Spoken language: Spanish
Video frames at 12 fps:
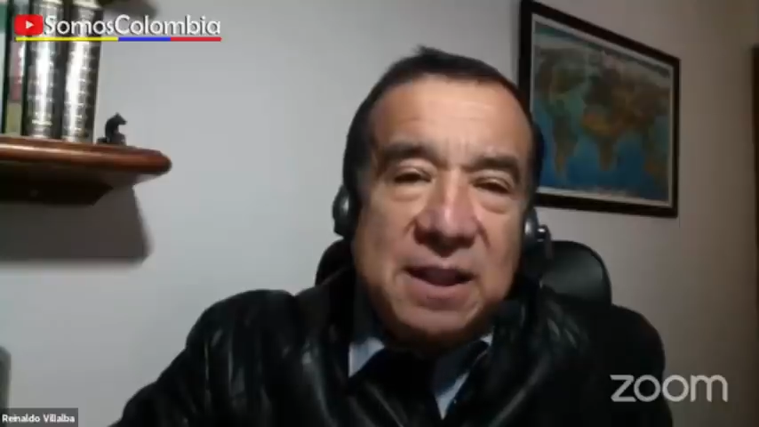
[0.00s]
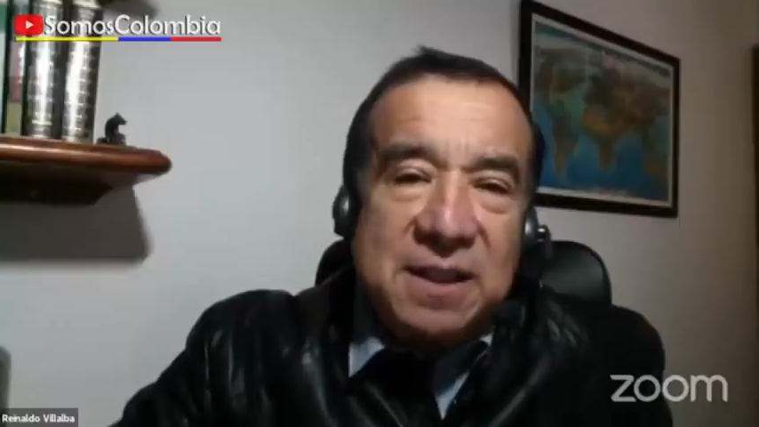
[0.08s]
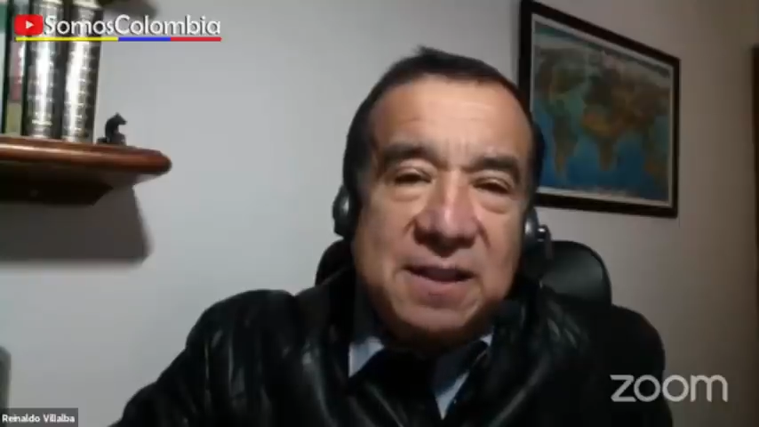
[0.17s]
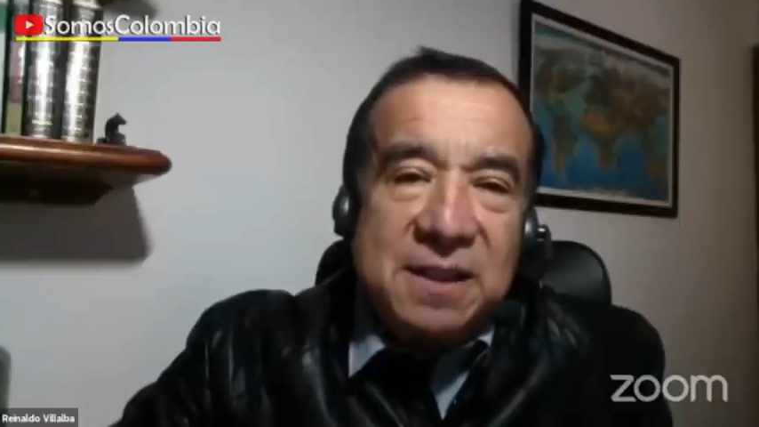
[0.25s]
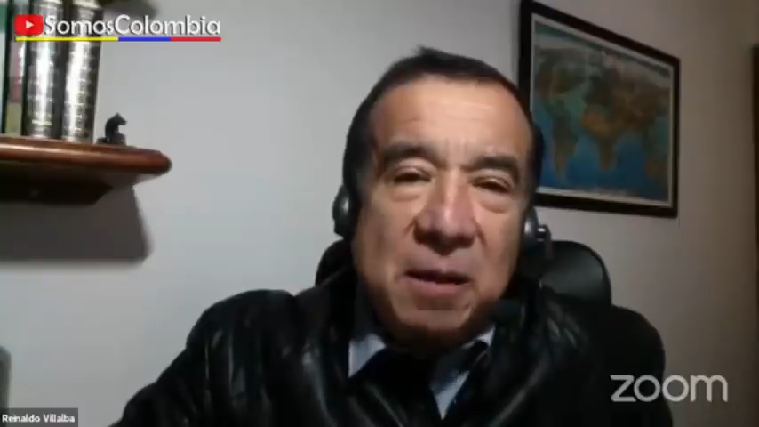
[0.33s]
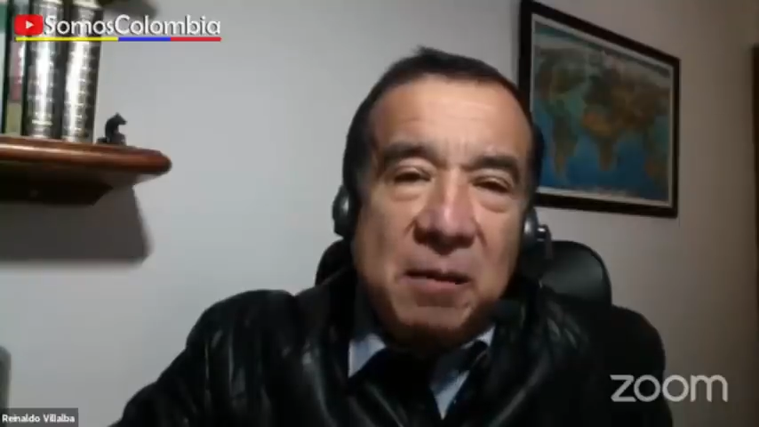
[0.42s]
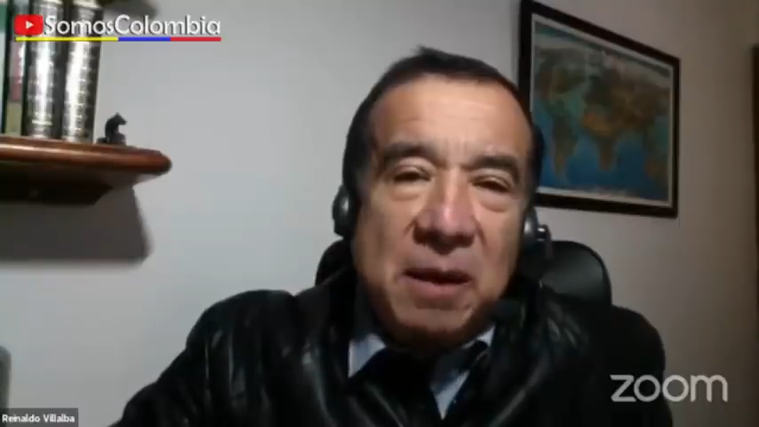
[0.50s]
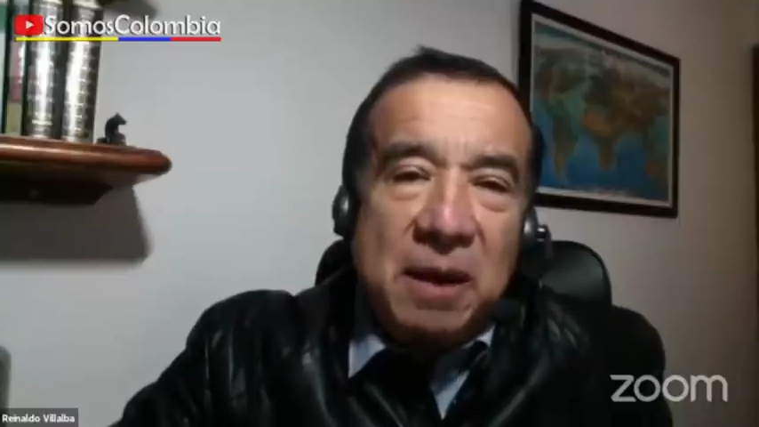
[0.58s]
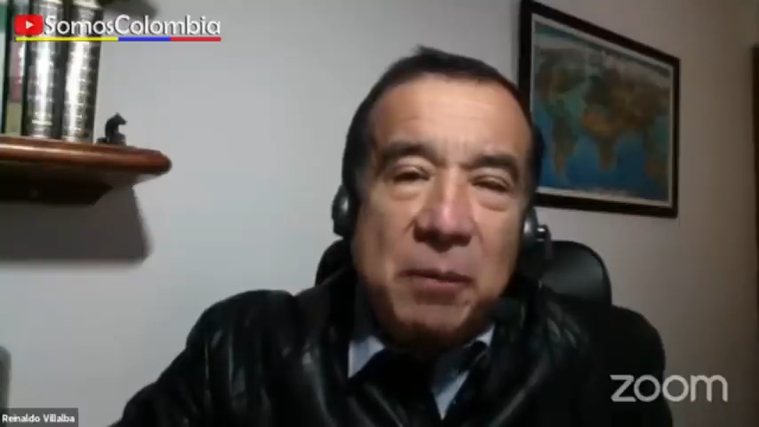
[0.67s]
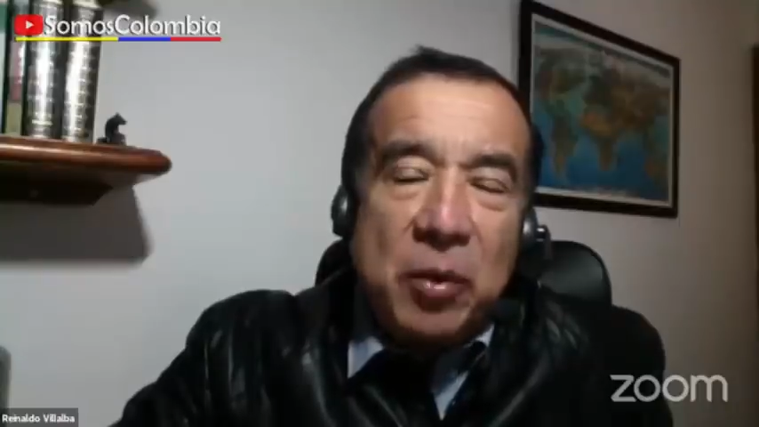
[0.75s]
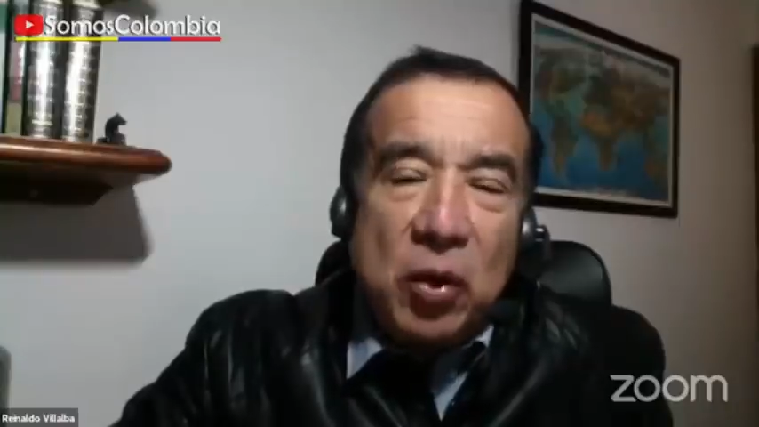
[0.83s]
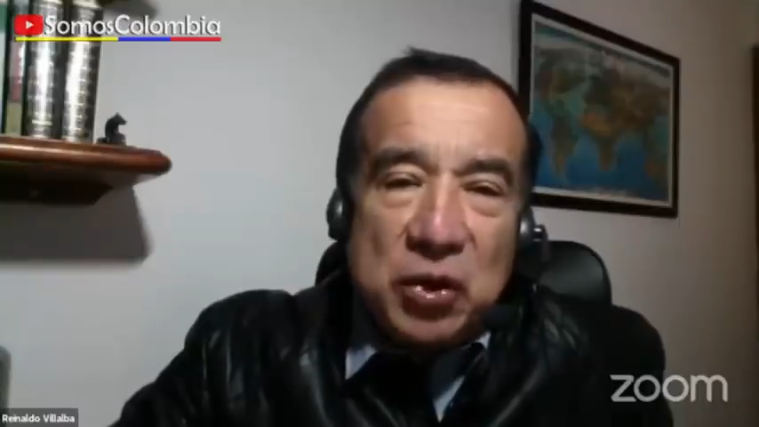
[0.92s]
sistema
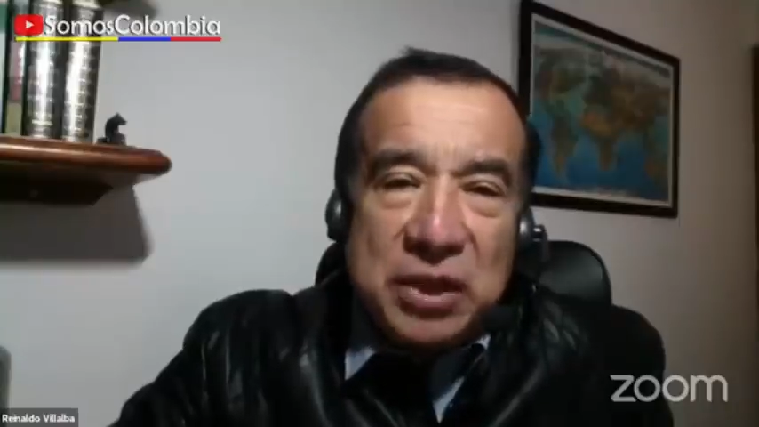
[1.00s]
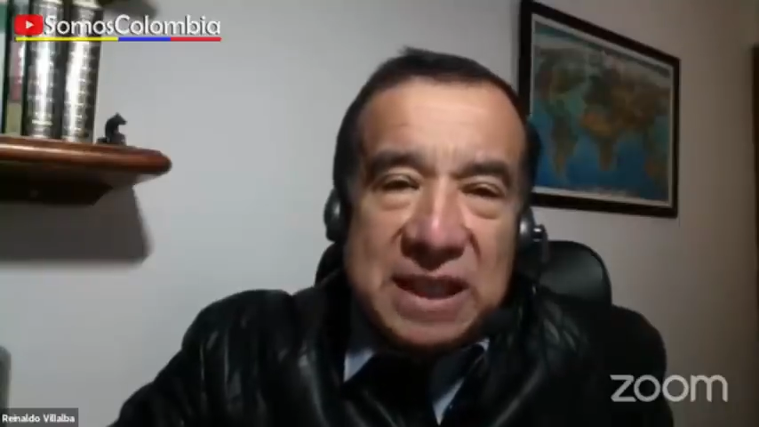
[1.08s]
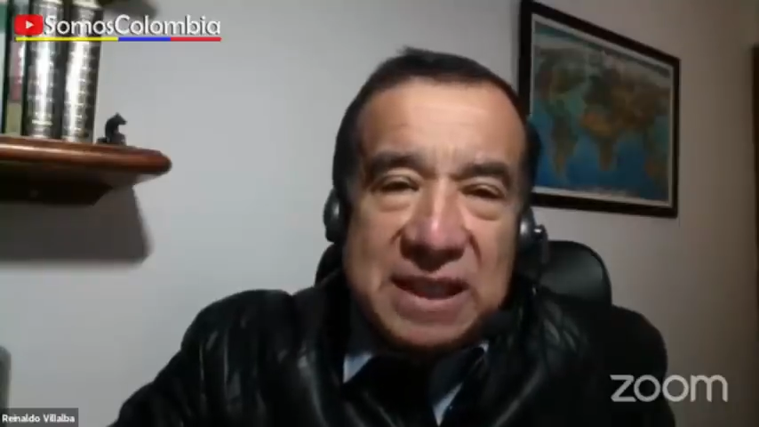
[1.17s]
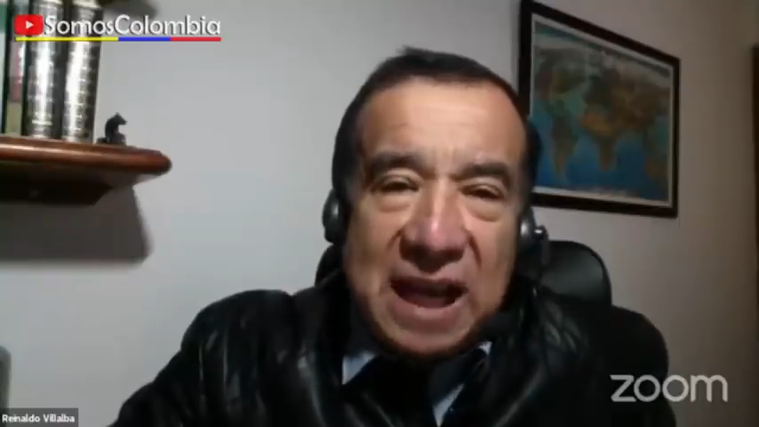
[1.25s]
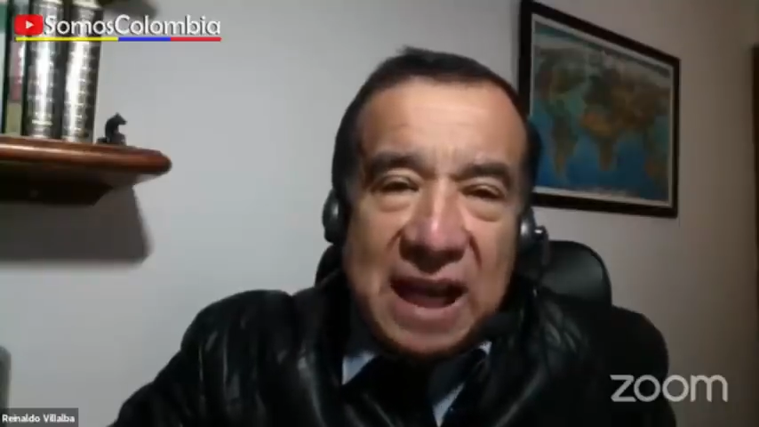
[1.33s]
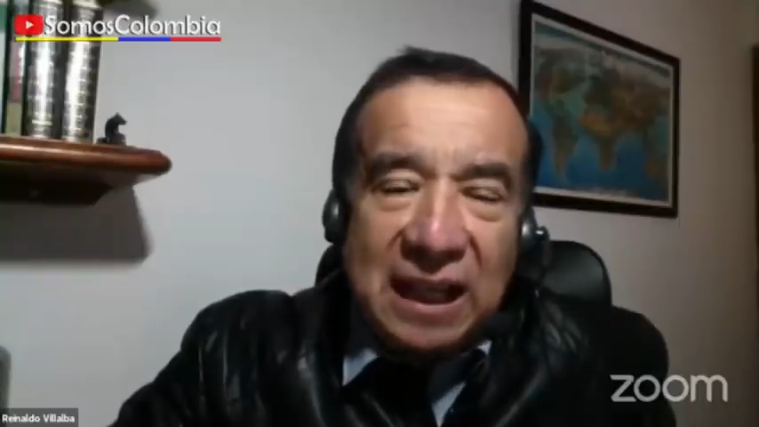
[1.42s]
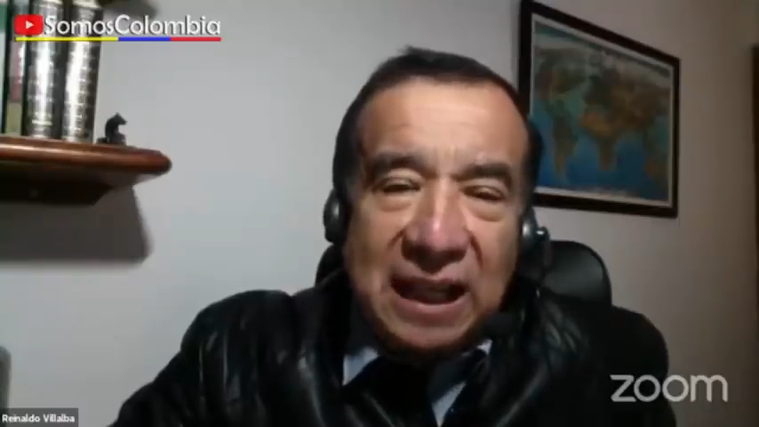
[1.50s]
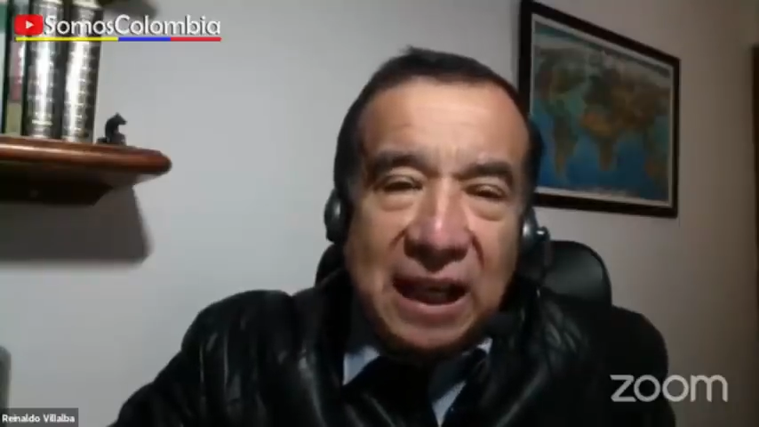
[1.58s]
procesal